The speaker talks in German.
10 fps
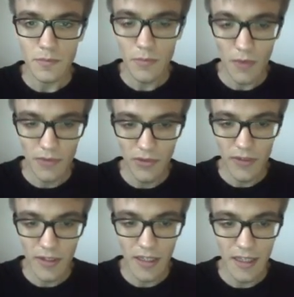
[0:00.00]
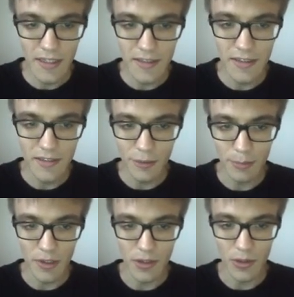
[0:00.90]
Und zwar erklären die so ein
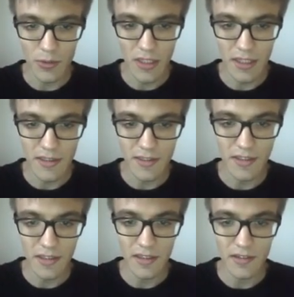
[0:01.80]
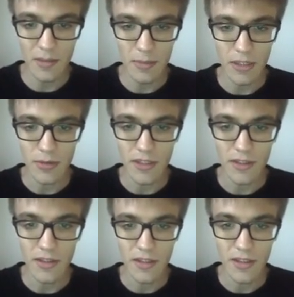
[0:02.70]
paar grundlegende Sachen ziemlich gut.
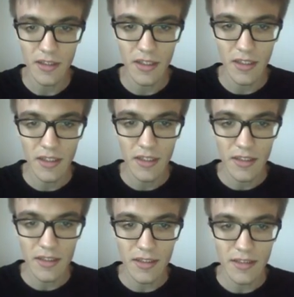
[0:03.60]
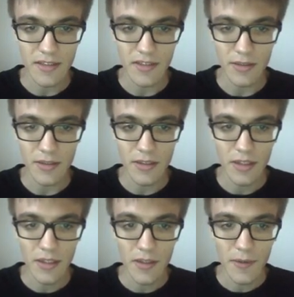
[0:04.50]
Also
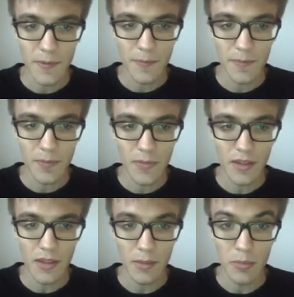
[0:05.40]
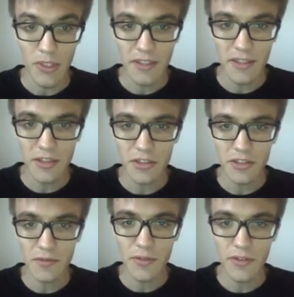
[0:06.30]
äh,
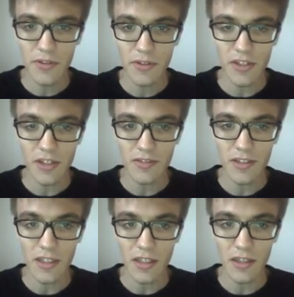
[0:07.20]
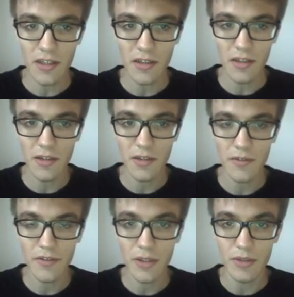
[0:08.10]
politisch, wissenschaftlich,
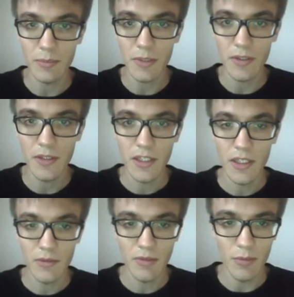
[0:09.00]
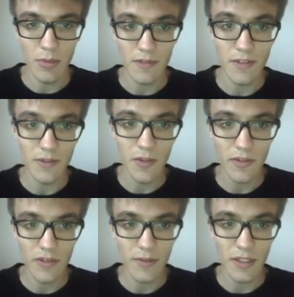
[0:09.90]
wie auch immer. Wenn man mal
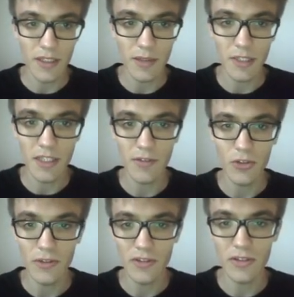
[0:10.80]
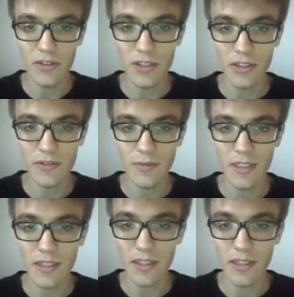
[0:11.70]
wissen wie das mit der Evolution ist, wie das